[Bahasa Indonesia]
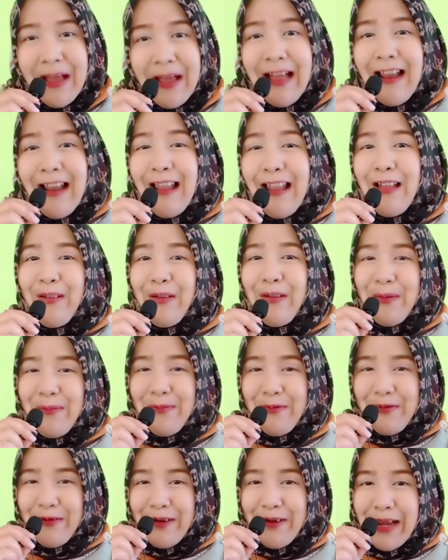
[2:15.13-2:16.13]
Lalu
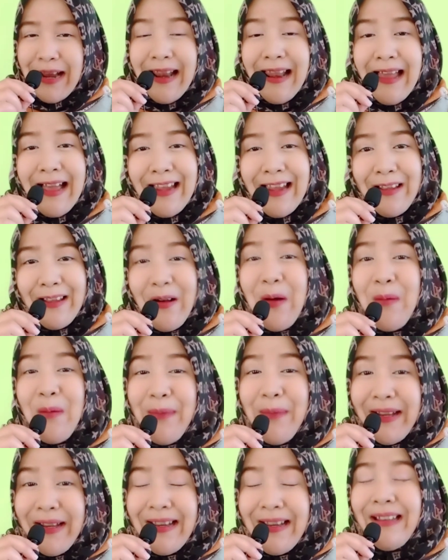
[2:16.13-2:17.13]
kemudian like, komen
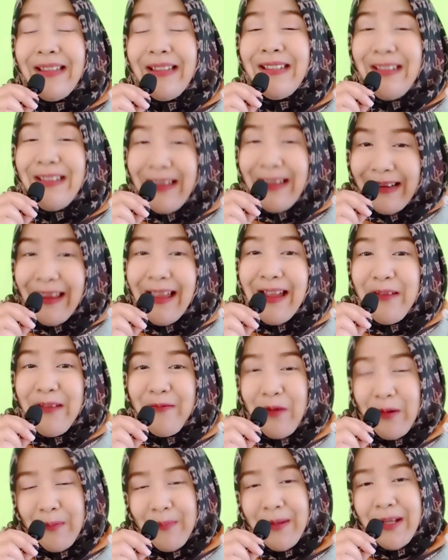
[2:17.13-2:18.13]
dan share ya
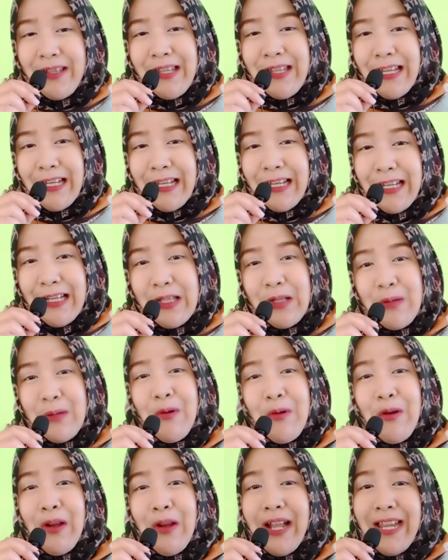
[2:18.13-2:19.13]
informasi ini.
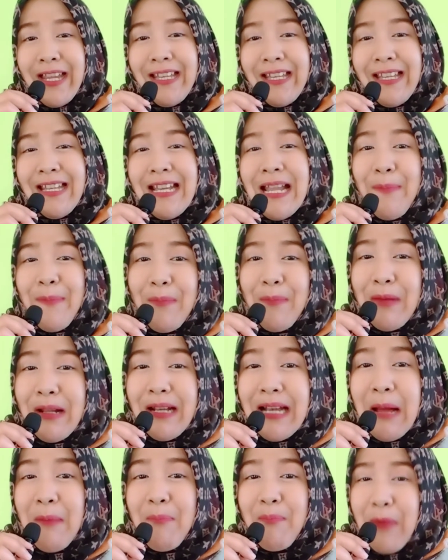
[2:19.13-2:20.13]
Semoga ini dapat
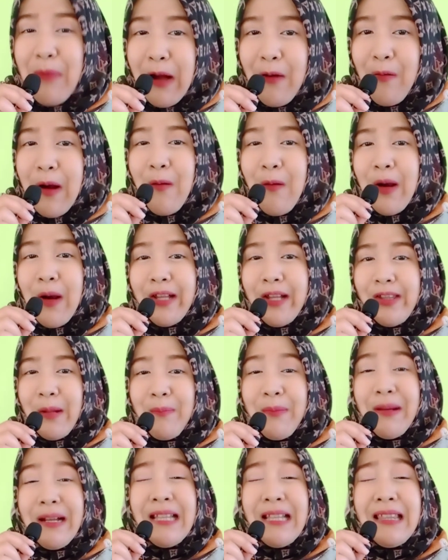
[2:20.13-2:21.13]
menambah wawasan
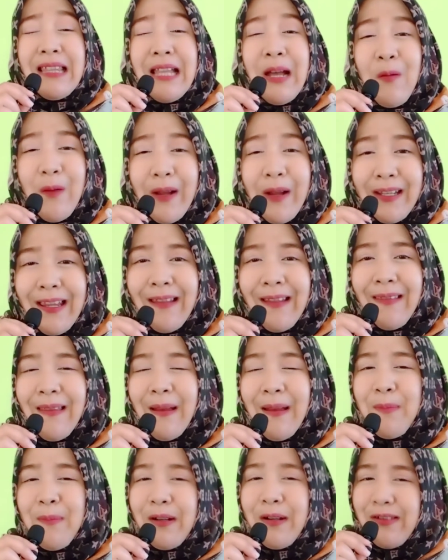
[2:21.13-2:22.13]
pengetahuan kita
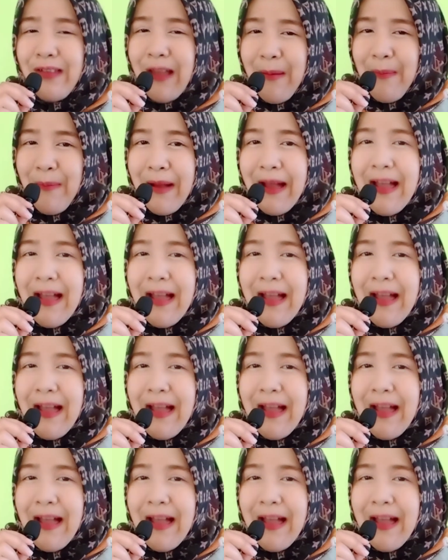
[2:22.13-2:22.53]
bersama.